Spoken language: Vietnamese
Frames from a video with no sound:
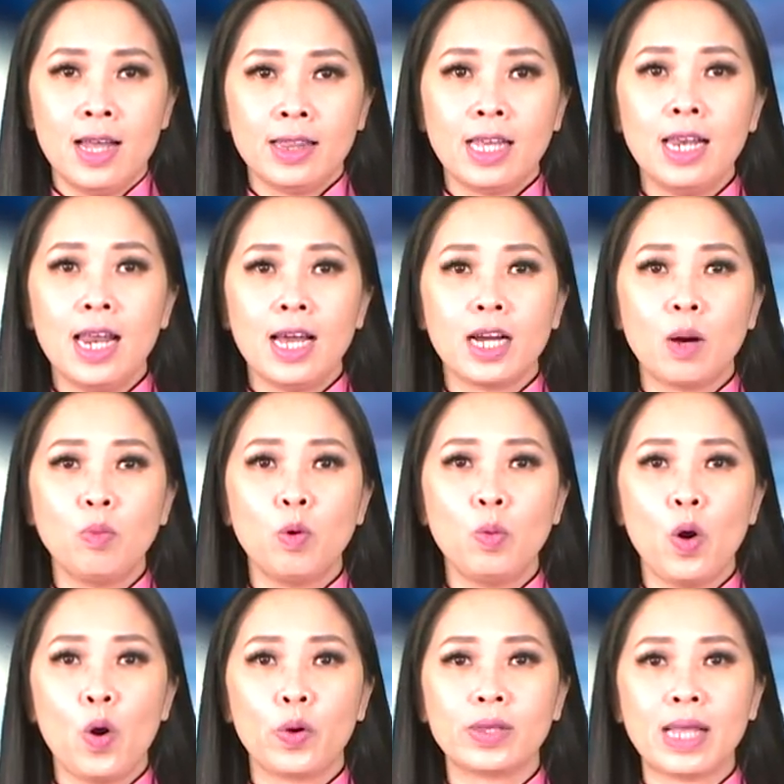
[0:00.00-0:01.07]
Tỷ lệ không ủng
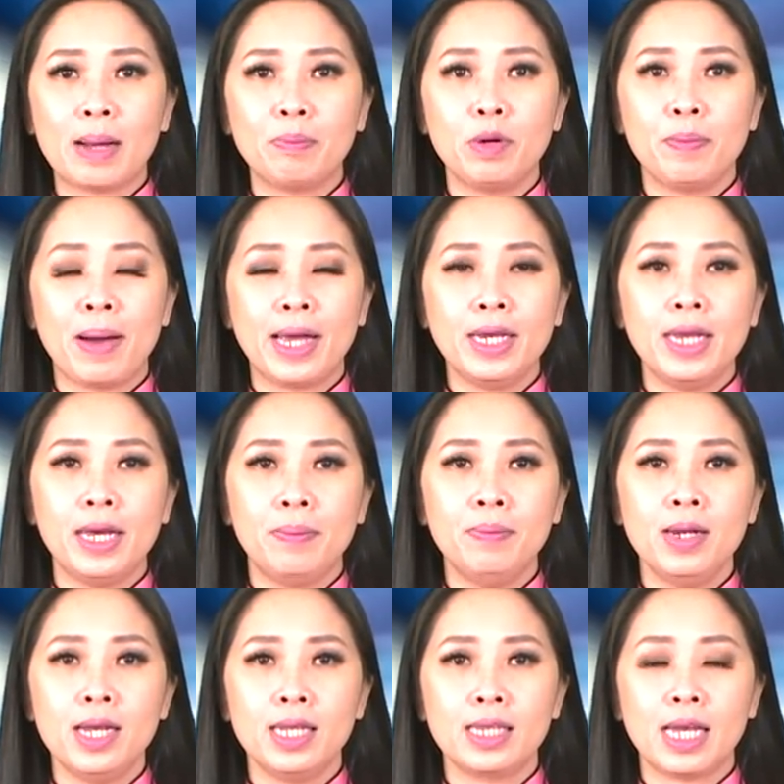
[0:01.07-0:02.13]
hộ tăng 17 điểm
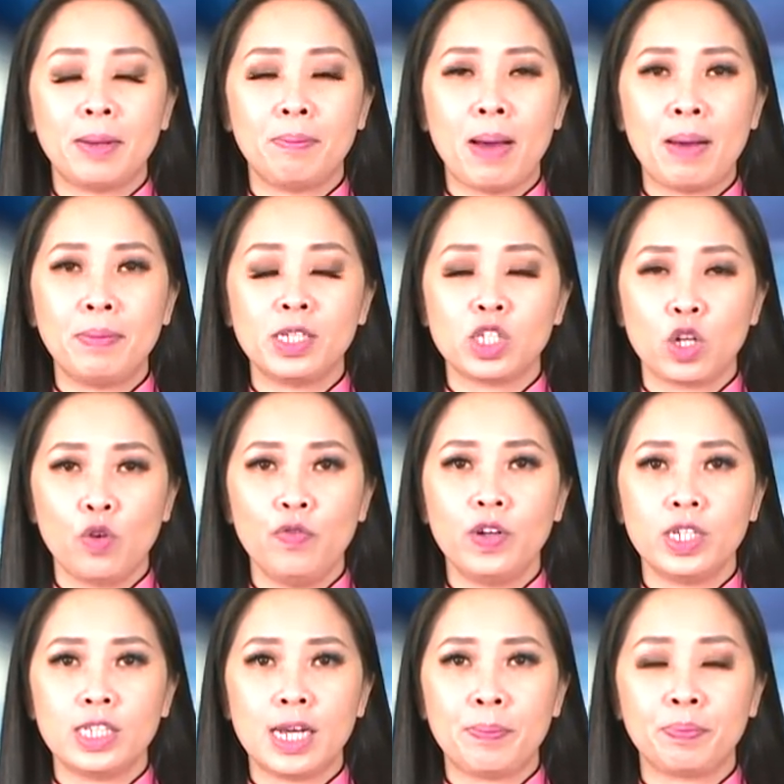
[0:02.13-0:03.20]
lên thành
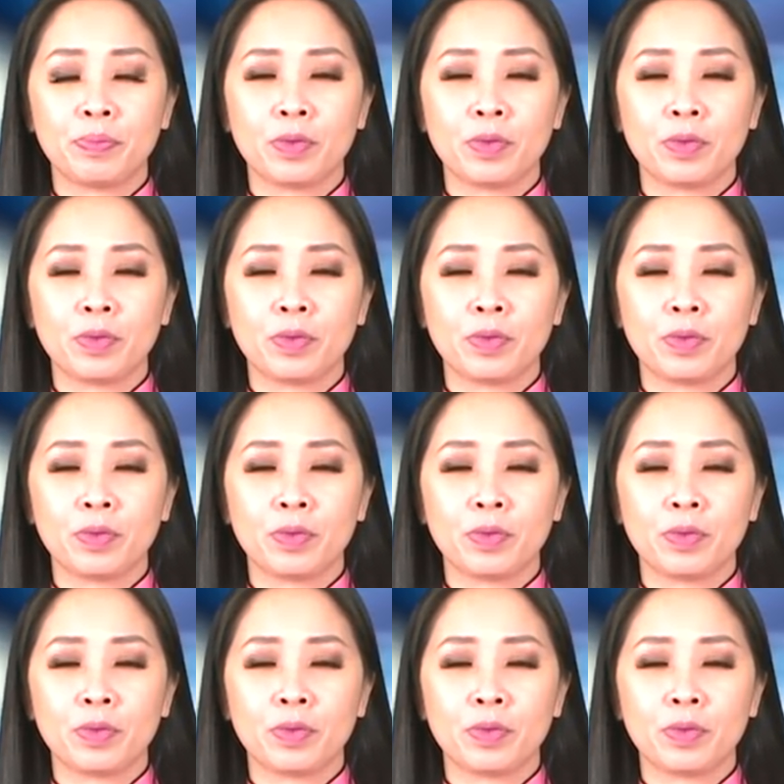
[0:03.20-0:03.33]
36%.